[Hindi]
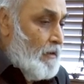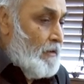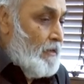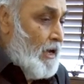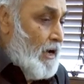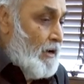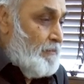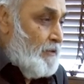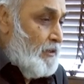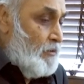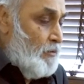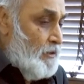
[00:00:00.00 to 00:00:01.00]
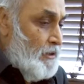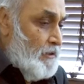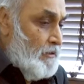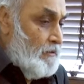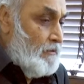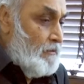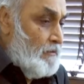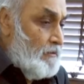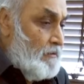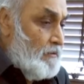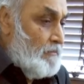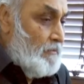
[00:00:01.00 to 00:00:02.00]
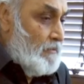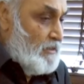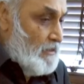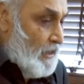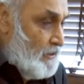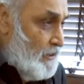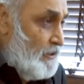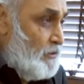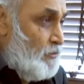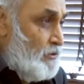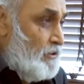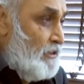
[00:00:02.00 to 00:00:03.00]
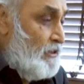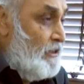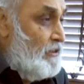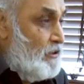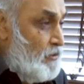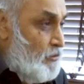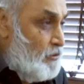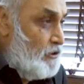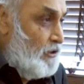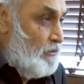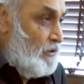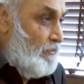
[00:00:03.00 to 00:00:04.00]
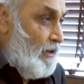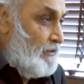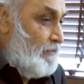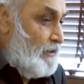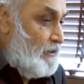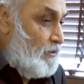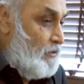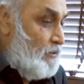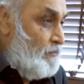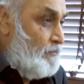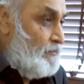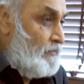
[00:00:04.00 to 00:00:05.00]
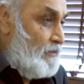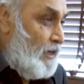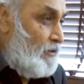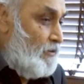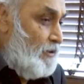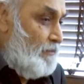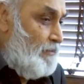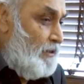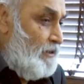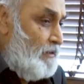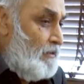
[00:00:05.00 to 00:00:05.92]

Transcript: या अपनी कोई असेट उसने नहीं डिस्क्लोज की हो डिपार्टमेंट को या कोई भी